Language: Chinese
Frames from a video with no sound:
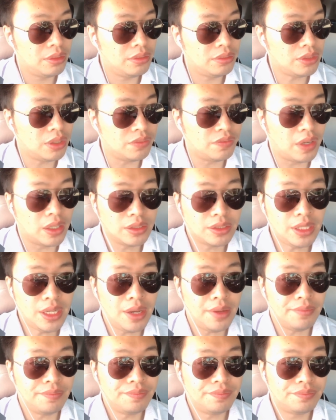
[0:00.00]
叫王健，
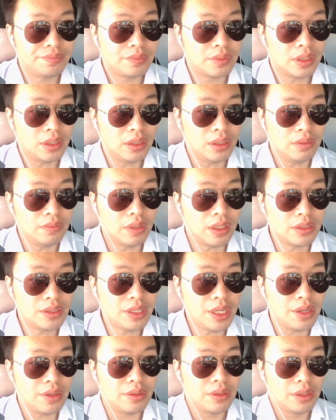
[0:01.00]
啊，王
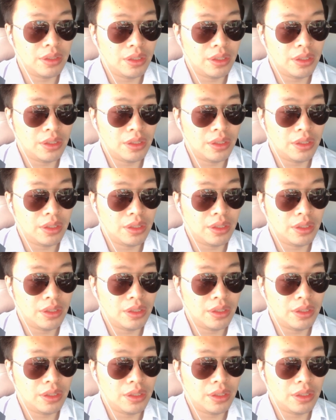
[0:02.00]
健。